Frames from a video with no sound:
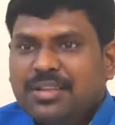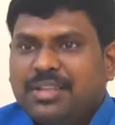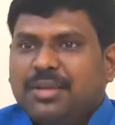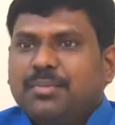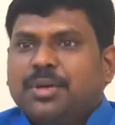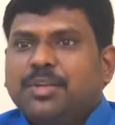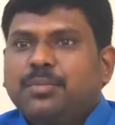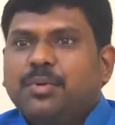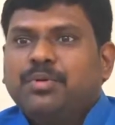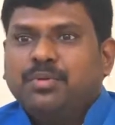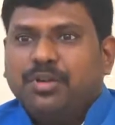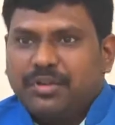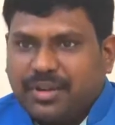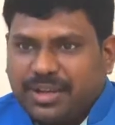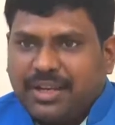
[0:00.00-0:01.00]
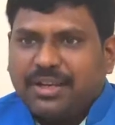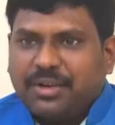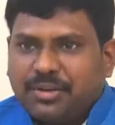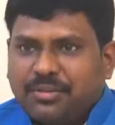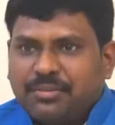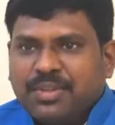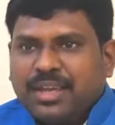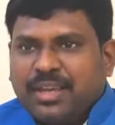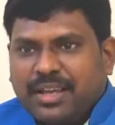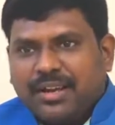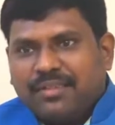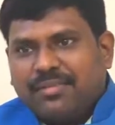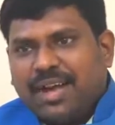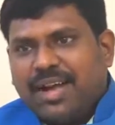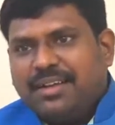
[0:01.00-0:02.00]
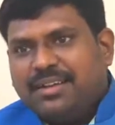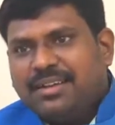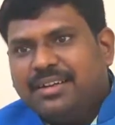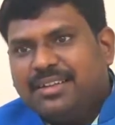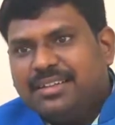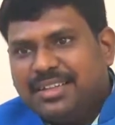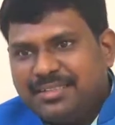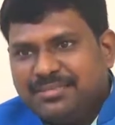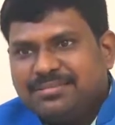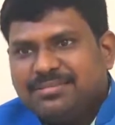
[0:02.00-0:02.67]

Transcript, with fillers: இந்த மதிப்பு கூட்டு வரியாக இருக்கும் ஏன்னா வேட்டுன்றது